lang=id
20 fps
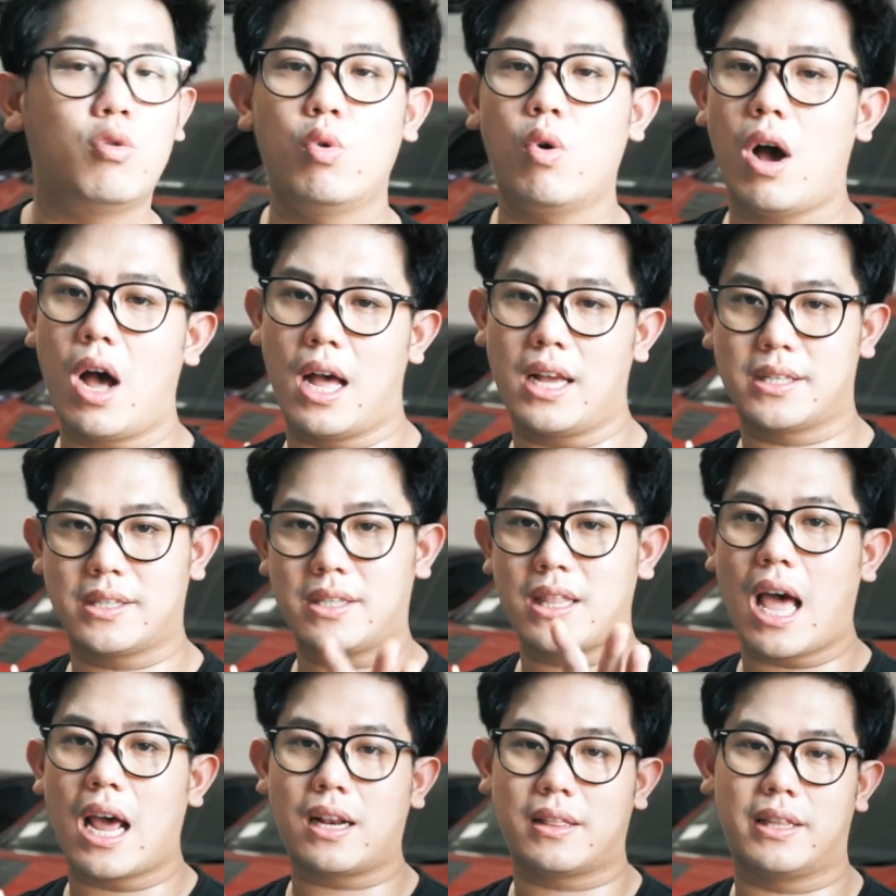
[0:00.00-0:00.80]
gue
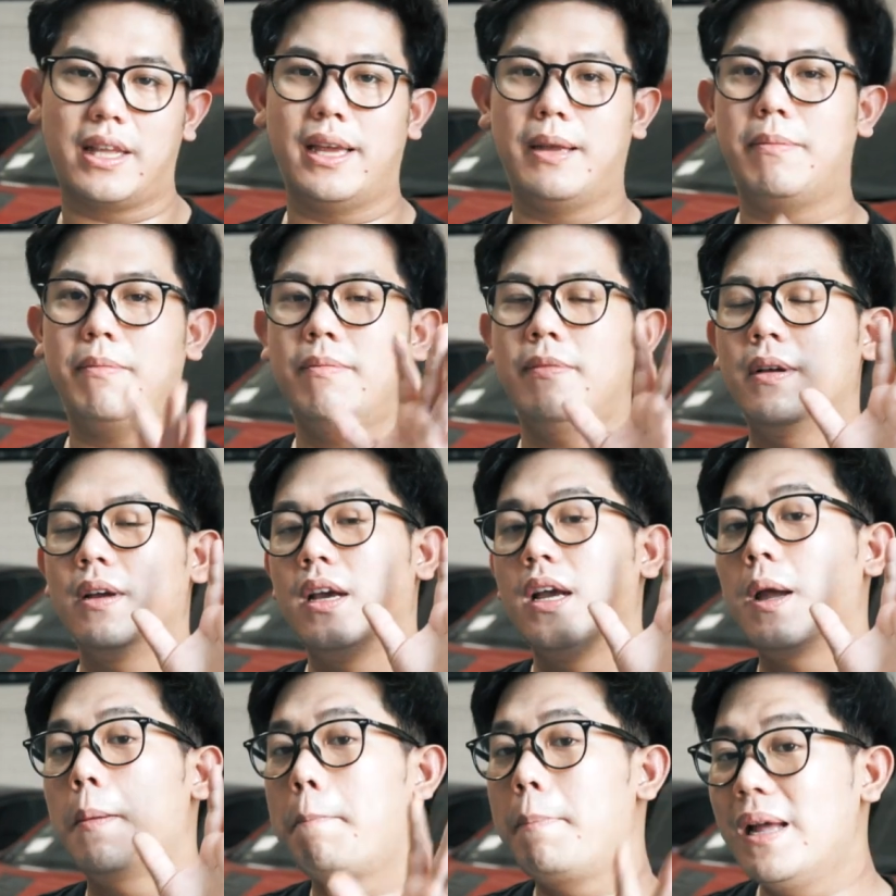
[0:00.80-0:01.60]
starting
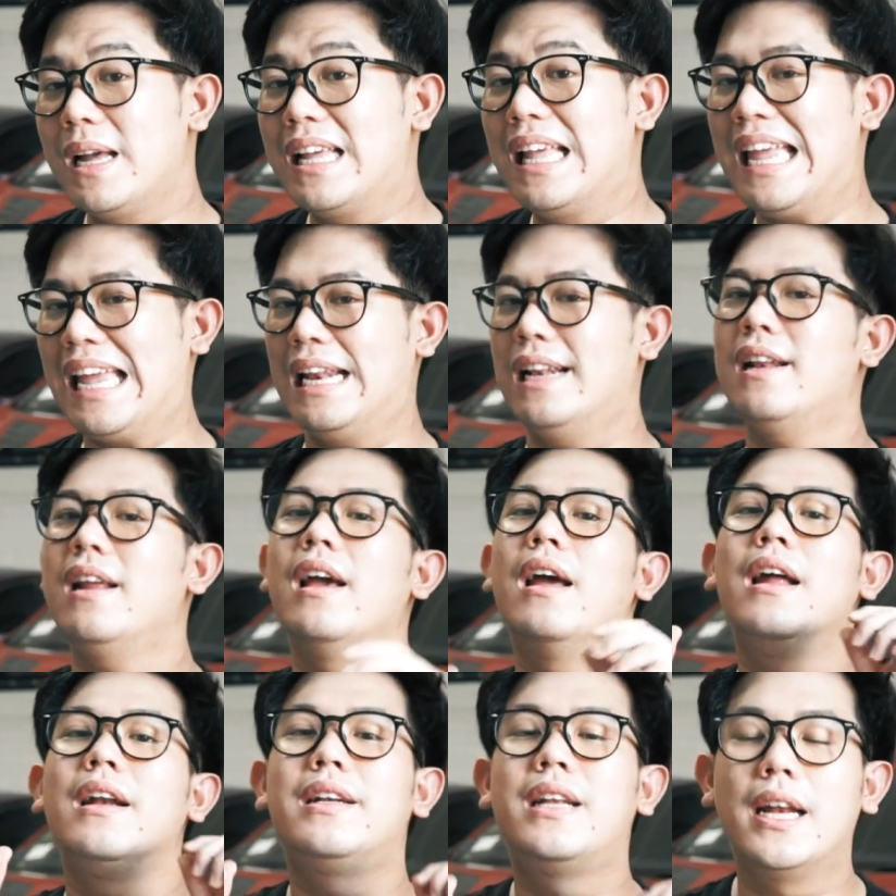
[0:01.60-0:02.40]
begin
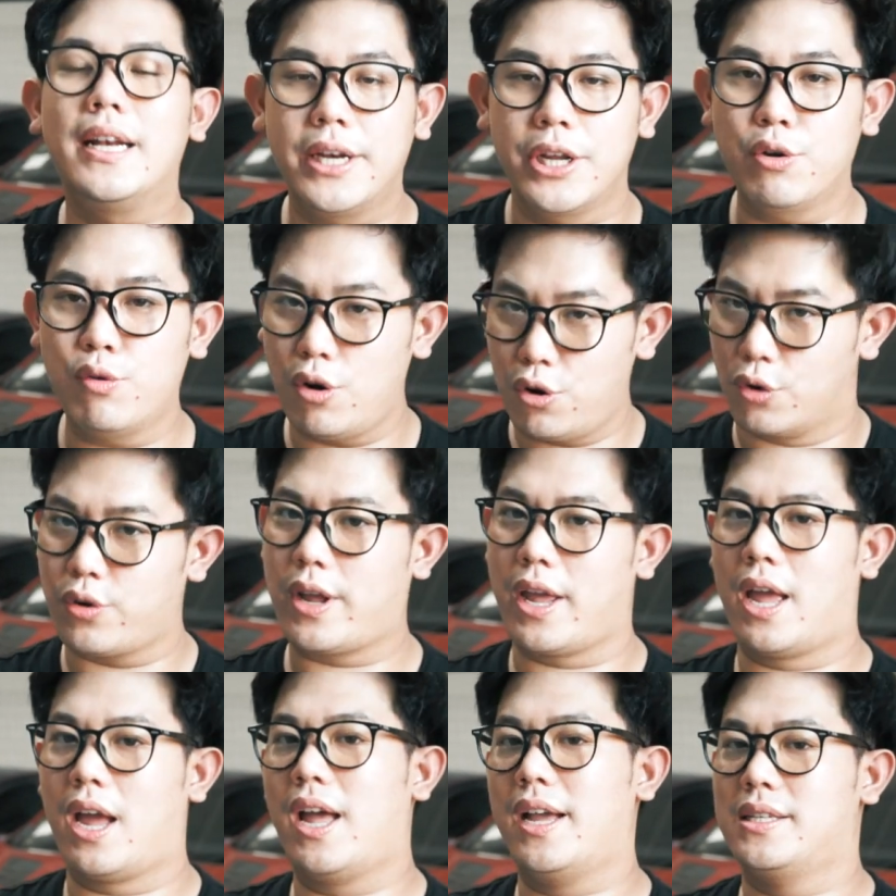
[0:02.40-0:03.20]
the new look
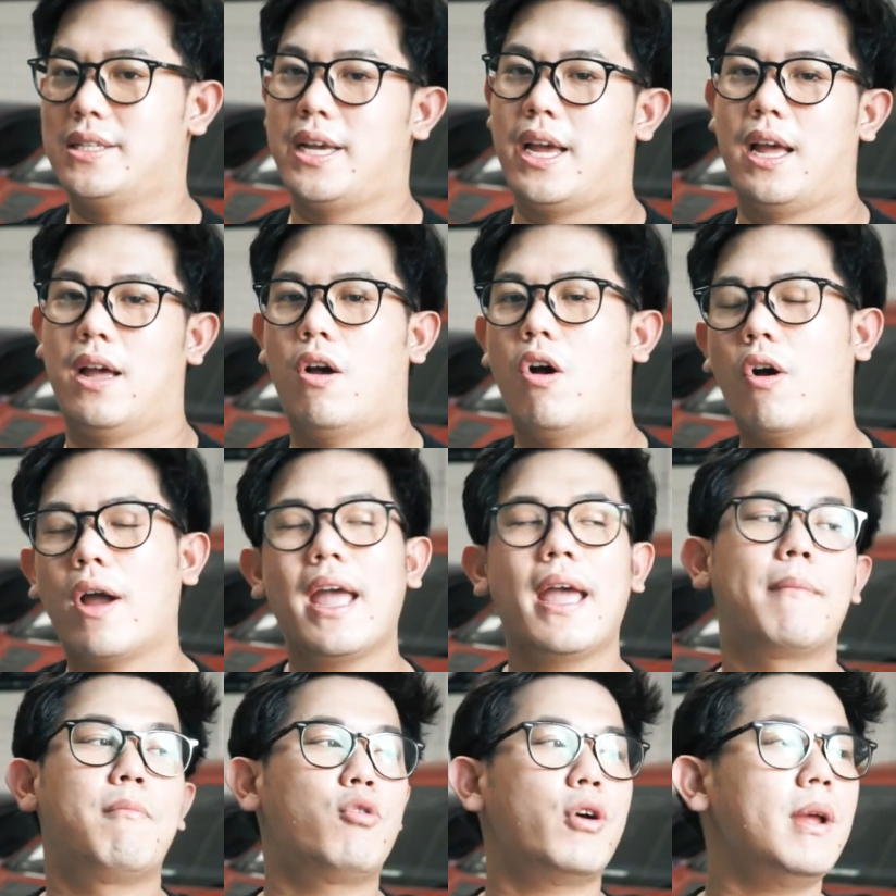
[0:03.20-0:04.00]
ya guys ya.
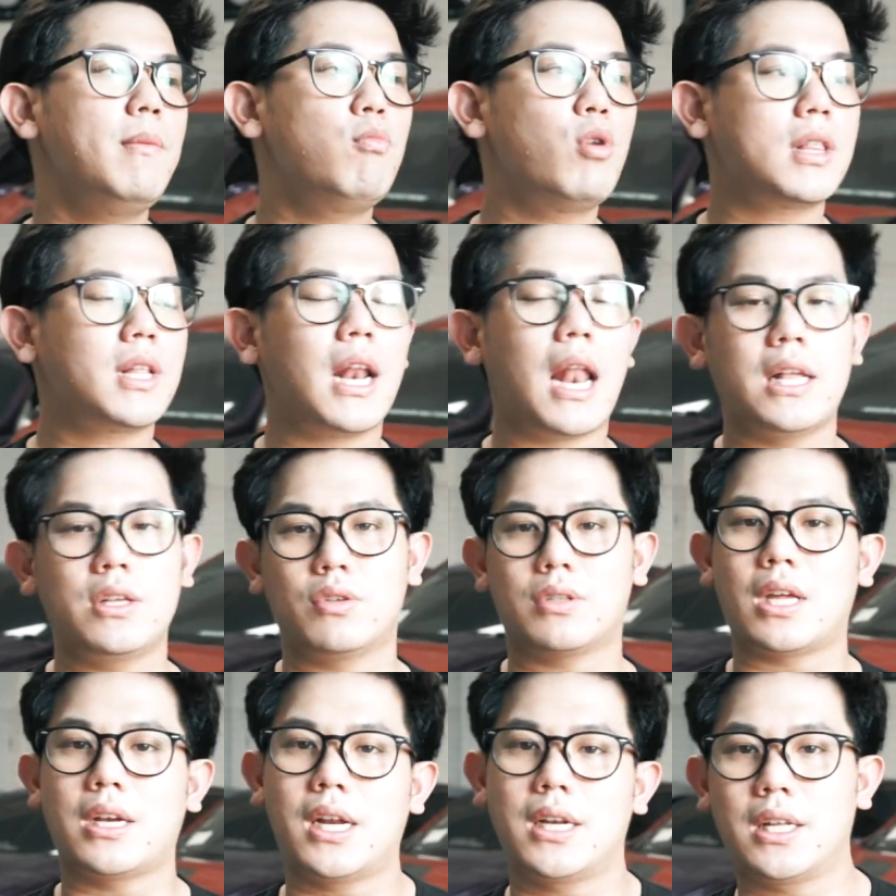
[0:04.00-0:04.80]
Oke, okay, mungkin buat
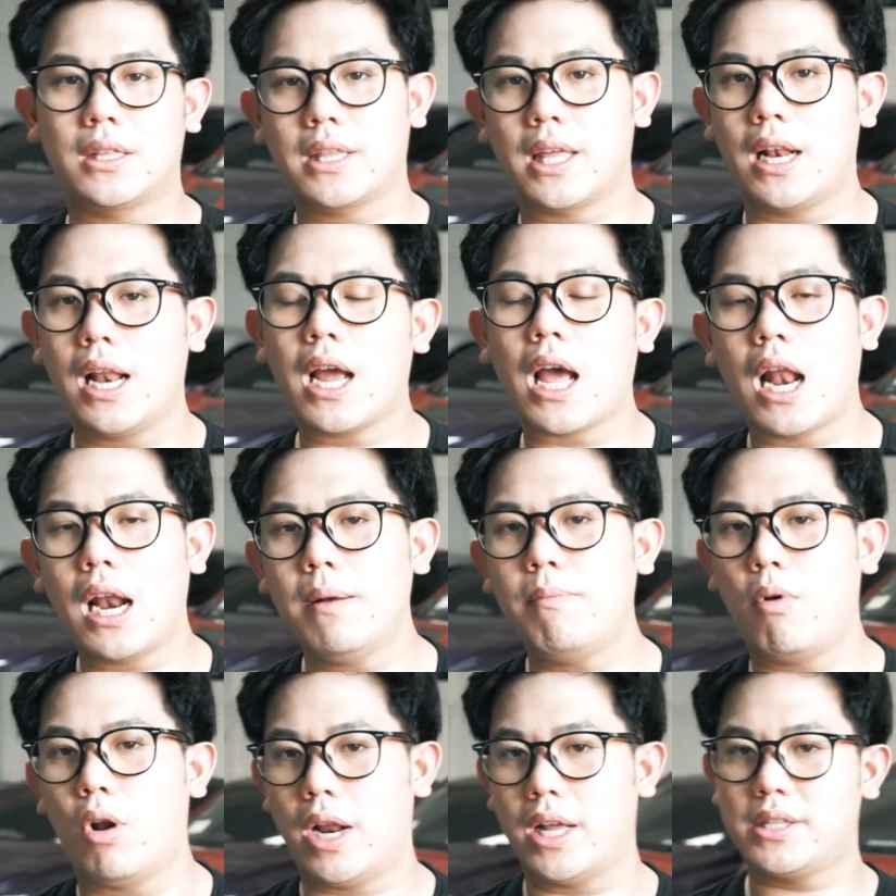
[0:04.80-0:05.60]
kelanjutannya detailnya
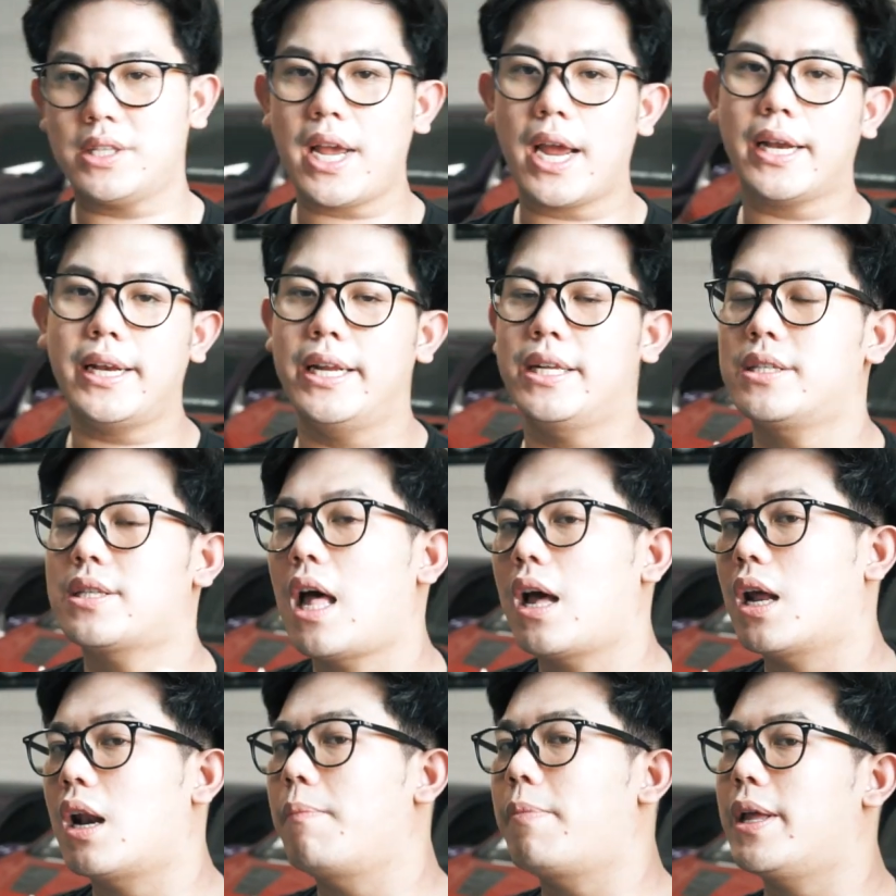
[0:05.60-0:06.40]
kalian boleh cek di
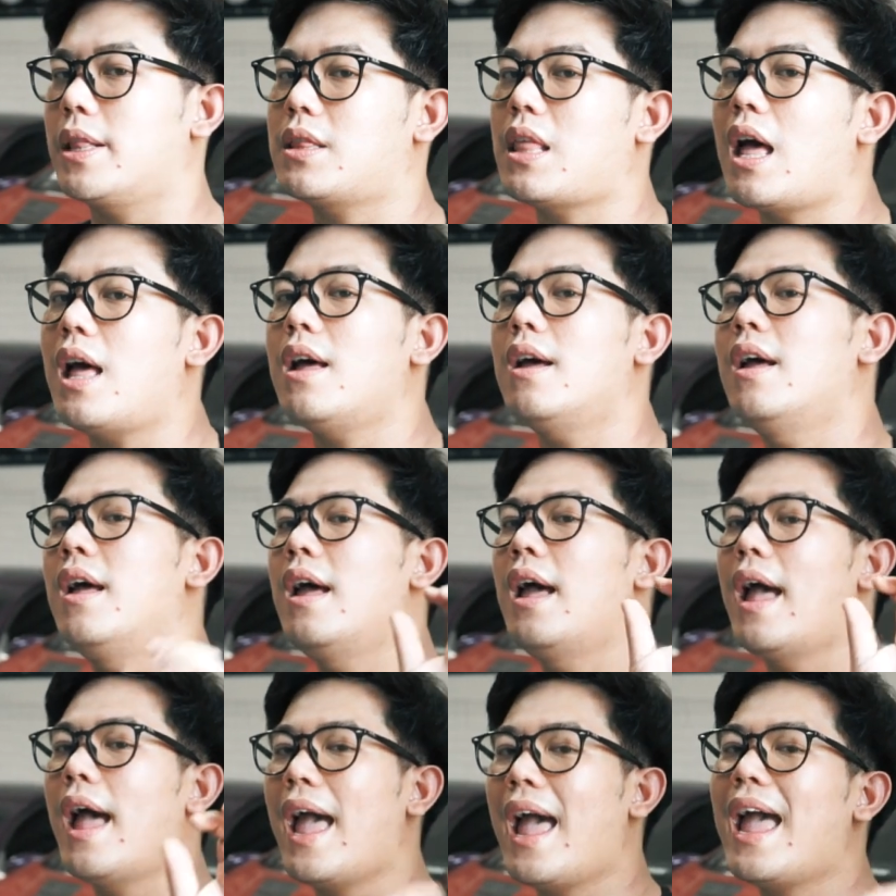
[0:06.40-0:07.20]
Instagram kita
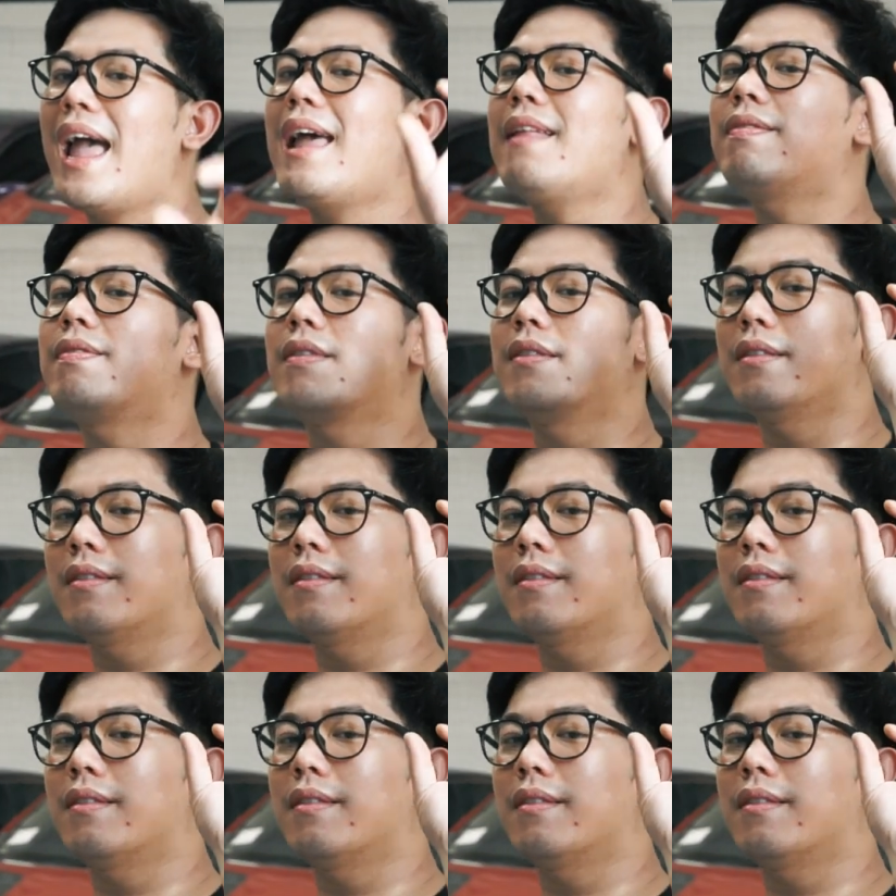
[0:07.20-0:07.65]
at